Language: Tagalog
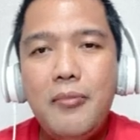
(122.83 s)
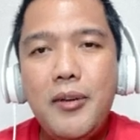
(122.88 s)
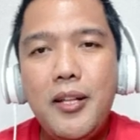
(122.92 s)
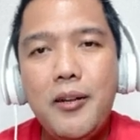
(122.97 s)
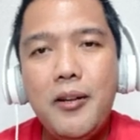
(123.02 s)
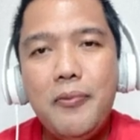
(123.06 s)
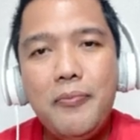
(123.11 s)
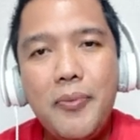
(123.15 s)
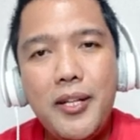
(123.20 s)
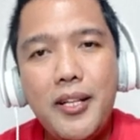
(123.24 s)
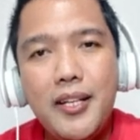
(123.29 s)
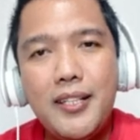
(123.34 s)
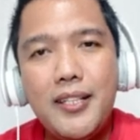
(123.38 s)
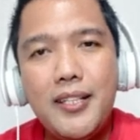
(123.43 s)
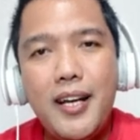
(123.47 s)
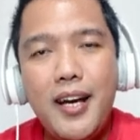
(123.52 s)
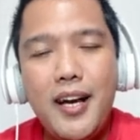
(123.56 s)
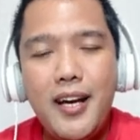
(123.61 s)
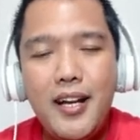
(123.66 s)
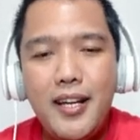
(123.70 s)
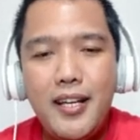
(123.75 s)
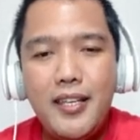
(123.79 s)
ng
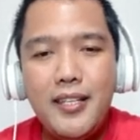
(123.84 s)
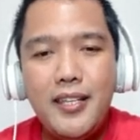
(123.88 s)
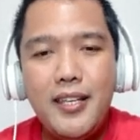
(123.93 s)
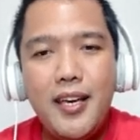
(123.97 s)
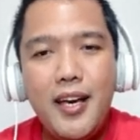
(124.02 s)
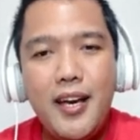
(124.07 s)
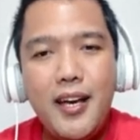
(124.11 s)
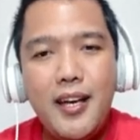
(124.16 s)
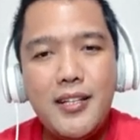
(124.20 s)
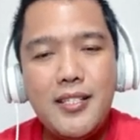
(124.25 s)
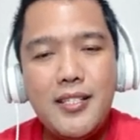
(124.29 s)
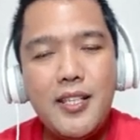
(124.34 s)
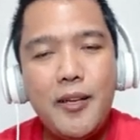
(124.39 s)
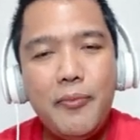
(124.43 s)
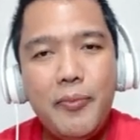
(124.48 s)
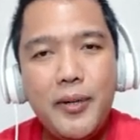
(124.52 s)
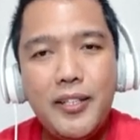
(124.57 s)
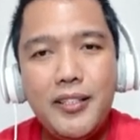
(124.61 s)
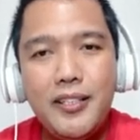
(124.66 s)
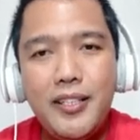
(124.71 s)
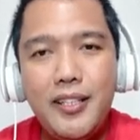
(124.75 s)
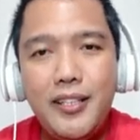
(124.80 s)
pinagdaanan niya sa
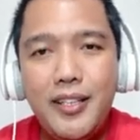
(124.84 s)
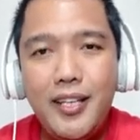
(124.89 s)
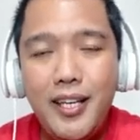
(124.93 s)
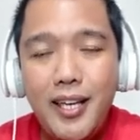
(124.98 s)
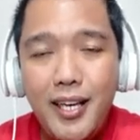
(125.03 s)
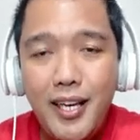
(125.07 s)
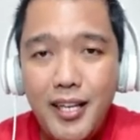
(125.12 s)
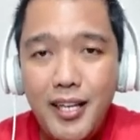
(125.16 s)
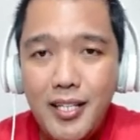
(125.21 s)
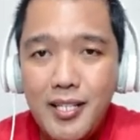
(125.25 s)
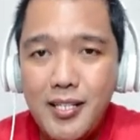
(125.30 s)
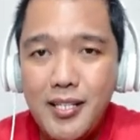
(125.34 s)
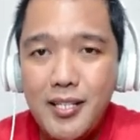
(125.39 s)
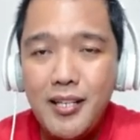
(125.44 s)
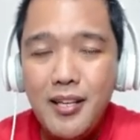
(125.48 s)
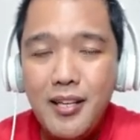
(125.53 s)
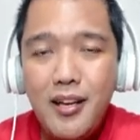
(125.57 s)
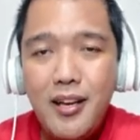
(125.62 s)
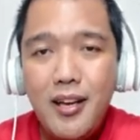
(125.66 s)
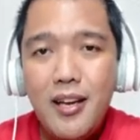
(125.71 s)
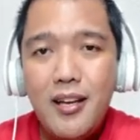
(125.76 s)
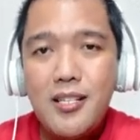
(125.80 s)
pagtitiis,
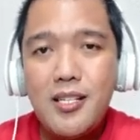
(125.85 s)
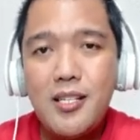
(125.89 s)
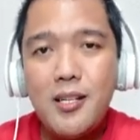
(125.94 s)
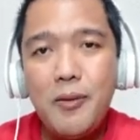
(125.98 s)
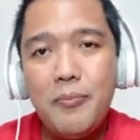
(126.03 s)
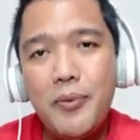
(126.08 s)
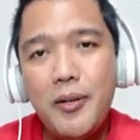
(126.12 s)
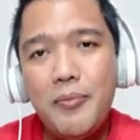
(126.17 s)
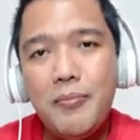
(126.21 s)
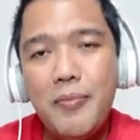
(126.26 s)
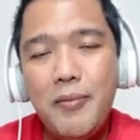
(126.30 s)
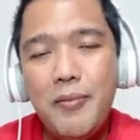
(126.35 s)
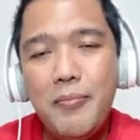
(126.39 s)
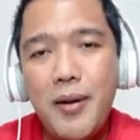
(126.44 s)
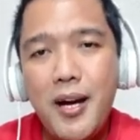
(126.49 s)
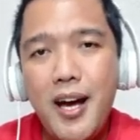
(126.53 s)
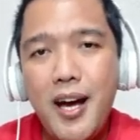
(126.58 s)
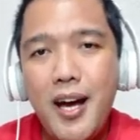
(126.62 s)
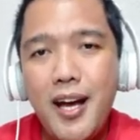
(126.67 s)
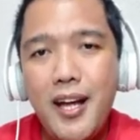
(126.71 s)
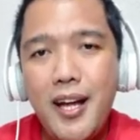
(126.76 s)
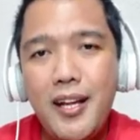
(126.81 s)
sa
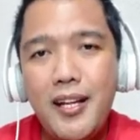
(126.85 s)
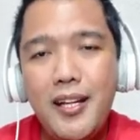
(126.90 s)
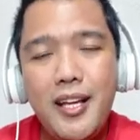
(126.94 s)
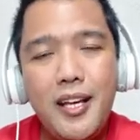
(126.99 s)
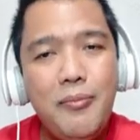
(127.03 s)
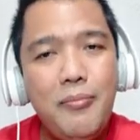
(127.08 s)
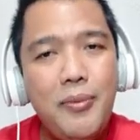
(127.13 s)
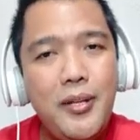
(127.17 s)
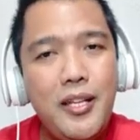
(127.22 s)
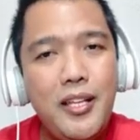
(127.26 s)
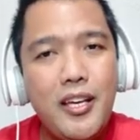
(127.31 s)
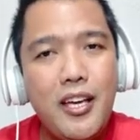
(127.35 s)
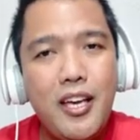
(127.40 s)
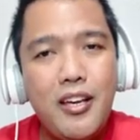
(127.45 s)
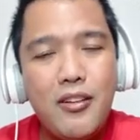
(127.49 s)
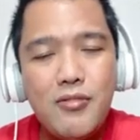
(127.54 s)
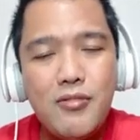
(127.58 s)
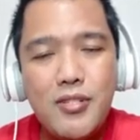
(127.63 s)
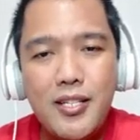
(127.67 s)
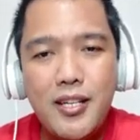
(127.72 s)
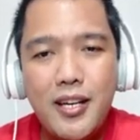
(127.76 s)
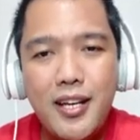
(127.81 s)
pagmamahal na ibinigay ko
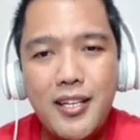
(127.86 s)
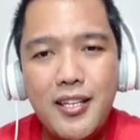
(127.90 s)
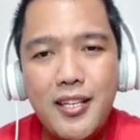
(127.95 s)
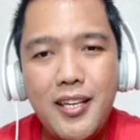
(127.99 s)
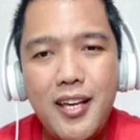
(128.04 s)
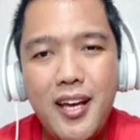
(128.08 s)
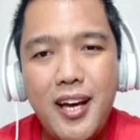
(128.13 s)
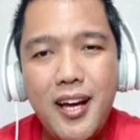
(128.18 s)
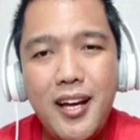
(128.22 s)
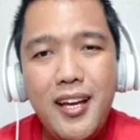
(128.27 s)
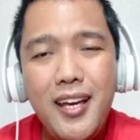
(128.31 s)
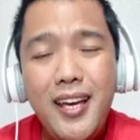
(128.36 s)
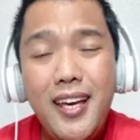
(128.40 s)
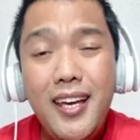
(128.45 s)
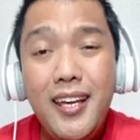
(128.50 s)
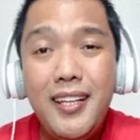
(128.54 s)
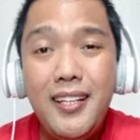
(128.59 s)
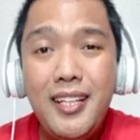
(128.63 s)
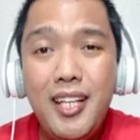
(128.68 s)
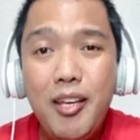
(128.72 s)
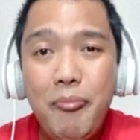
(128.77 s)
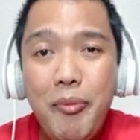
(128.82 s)
sa kanya,
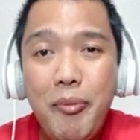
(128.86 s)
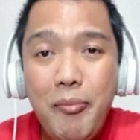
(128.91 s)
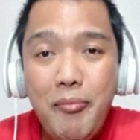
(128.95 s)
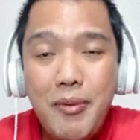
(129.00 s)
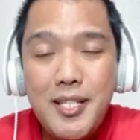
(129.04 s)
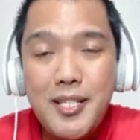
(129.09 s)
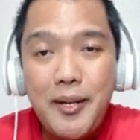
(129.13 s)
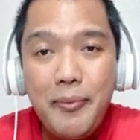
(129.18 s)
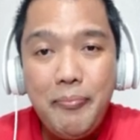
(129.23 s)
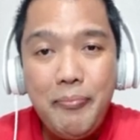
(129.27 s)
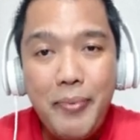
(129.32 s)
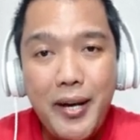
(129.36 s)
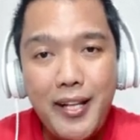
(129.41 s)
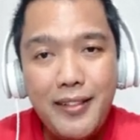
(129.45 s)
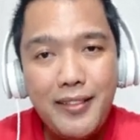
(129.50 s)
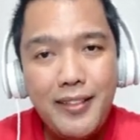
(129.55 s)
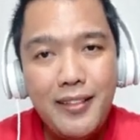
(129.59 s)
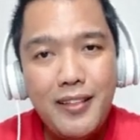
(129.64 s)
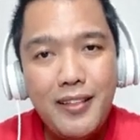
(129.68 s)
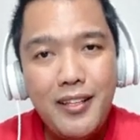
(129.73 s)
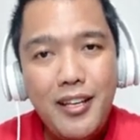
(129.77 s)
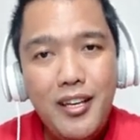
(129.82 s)
hindi pa ba sapat
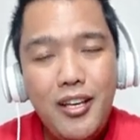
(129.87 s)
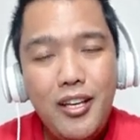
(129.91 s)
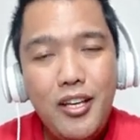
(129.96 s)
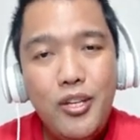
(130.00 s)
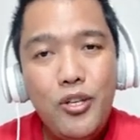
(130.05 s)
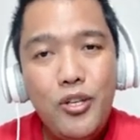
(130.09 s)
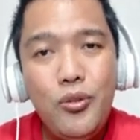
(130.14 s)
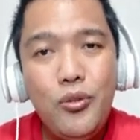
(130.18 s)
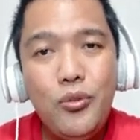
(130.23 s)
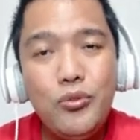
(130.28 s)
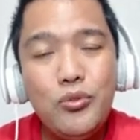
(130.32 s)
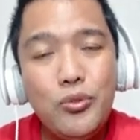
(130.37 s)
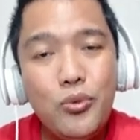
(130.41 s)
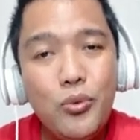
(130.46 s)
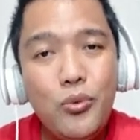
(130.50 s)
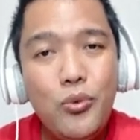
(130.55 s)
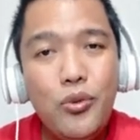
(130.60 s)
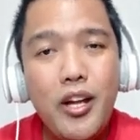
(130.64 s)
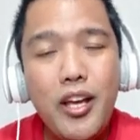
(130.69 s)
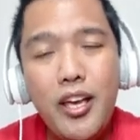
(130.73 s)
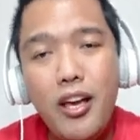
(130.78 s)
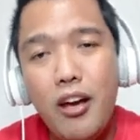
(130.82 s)
yung
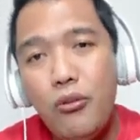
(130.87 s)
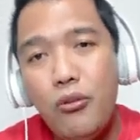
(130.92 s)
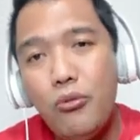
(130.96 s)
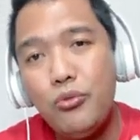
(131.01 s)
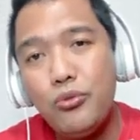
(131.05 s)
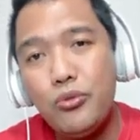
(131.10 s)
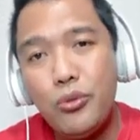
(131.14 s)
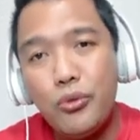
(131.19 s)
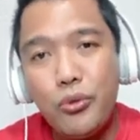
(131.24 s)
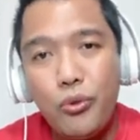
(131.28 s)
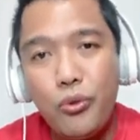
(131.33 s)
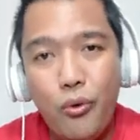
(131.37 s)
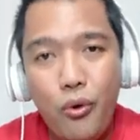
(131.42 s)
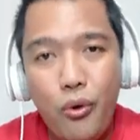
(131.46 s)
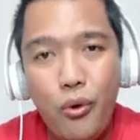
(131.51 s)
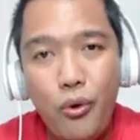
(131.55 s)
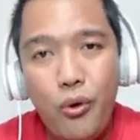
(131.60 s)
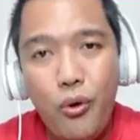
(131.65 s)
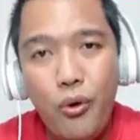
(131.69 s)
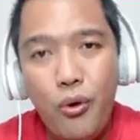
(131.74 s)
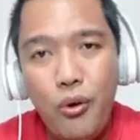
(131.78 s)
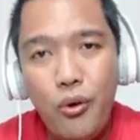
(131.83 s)
tunay akong totoo